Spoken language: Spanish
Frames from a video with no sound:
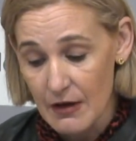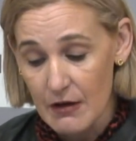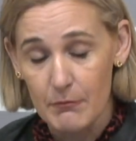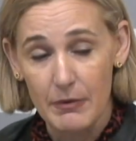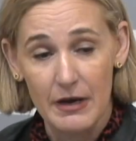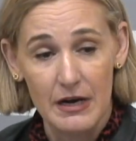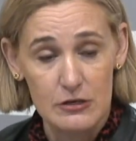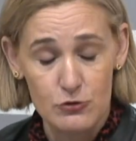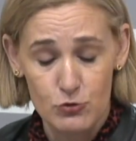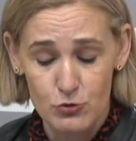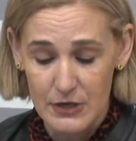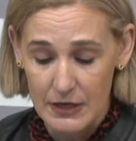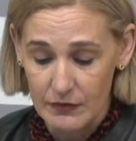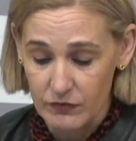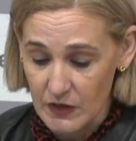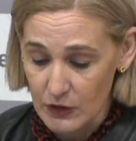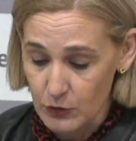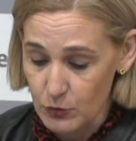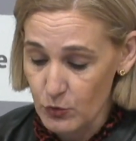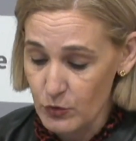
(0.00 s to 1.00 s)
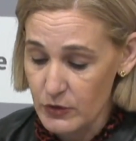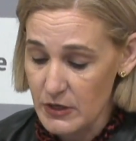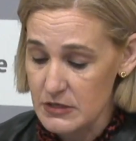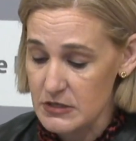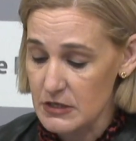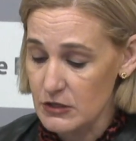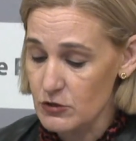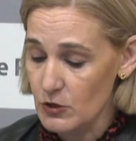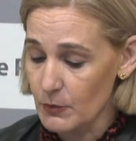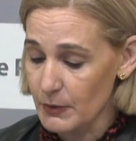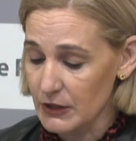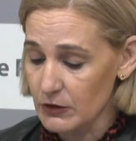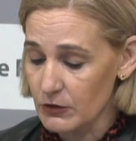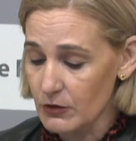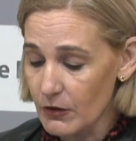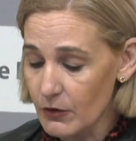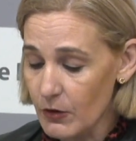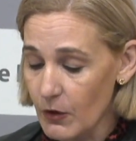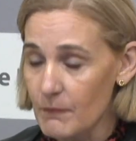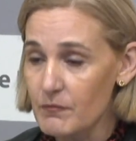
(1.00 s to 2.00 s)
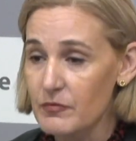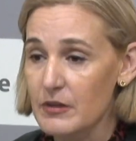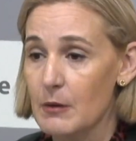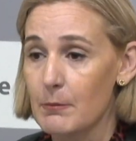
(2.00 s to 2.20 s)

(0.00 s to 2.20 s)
para sus actitudes y sobre todo